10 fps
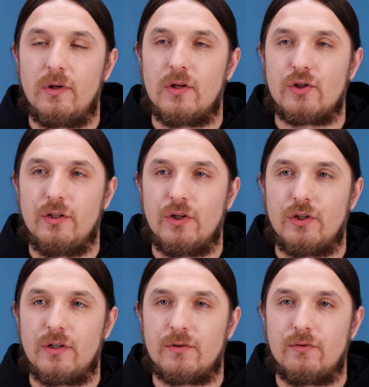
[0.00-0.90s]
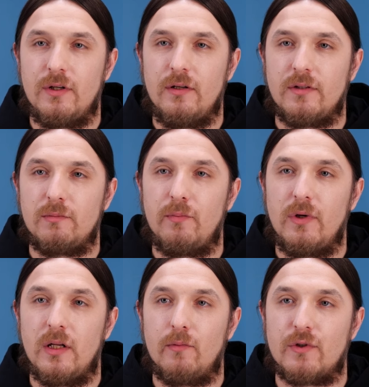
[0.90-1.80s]
приложения через туннель на
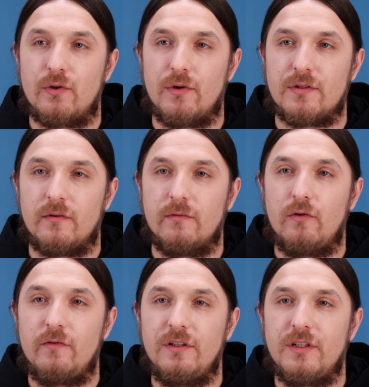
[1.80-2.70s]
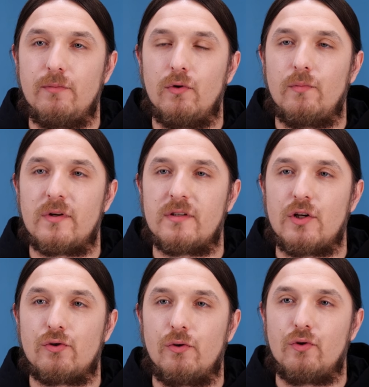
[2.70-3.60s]
мобильном устройстве вы увидите
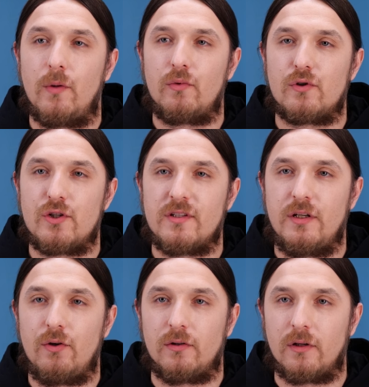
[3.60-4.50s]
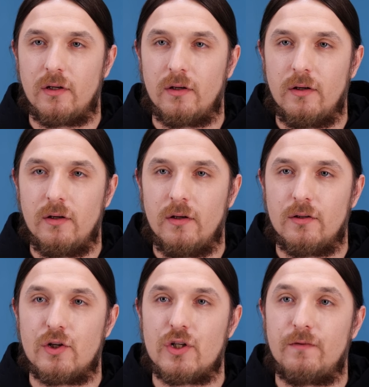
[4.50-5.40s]
полупрозрачную кнопку с шестеренкой –
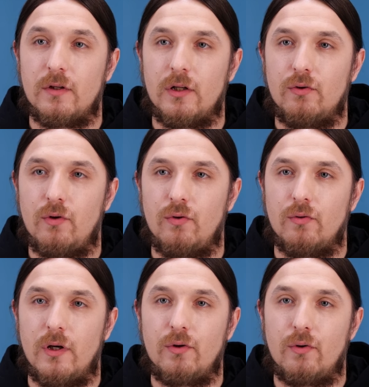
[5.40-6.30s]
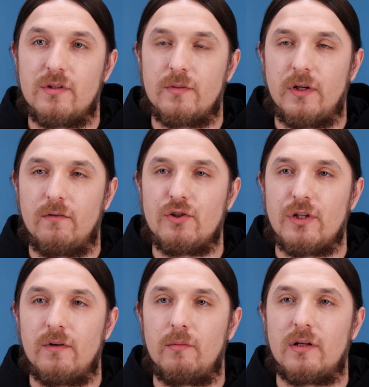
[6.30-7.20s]
нажав на которую откроется
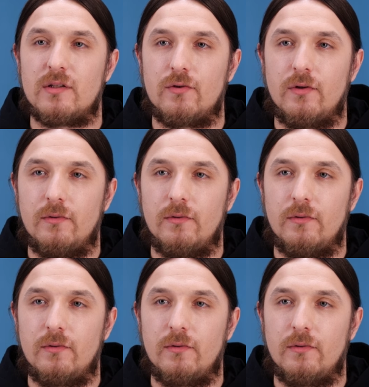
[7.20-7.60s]
привычная вам консоль.